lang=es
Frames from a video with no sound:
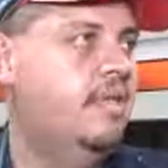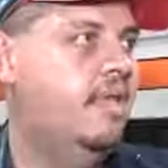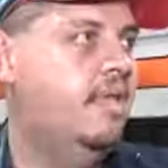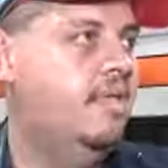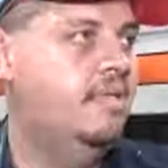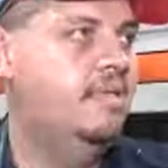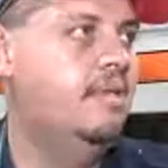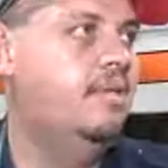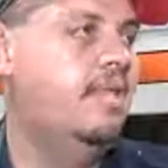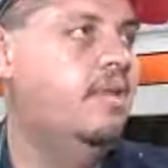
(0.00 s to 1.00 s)
Eh,
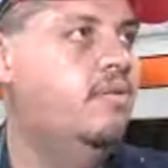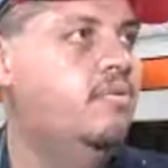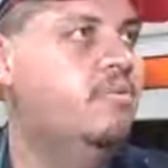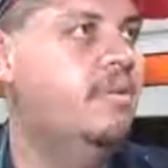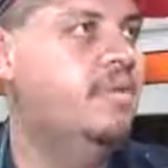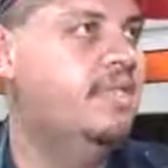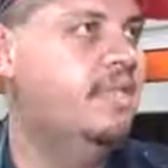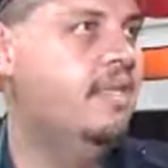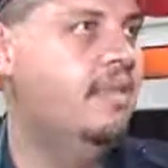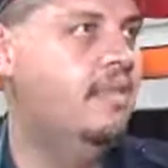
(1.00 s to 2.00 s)
se trasladó una
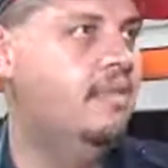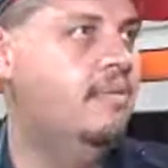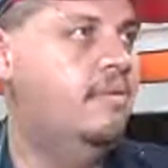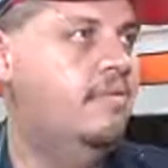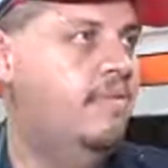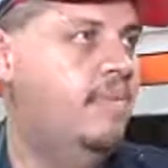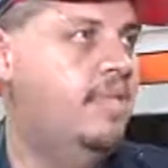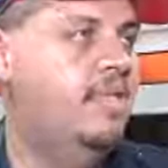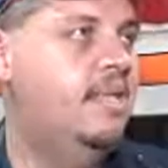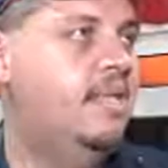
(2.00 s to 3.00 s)
paciente
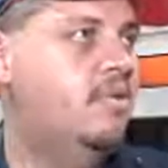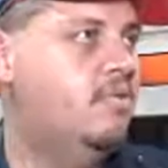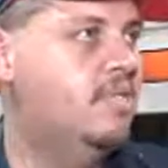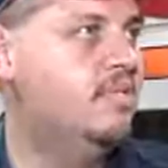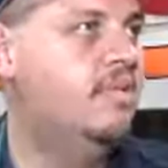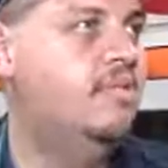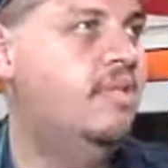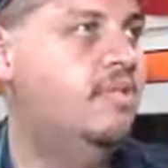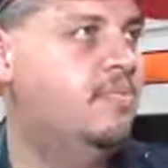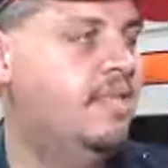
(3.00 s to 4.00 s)
femenina y el otro masculino
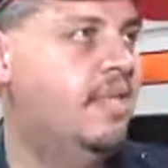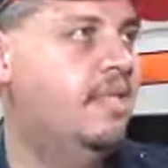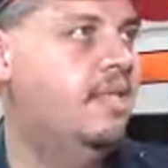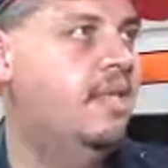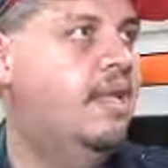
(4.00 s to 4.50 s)
al hospital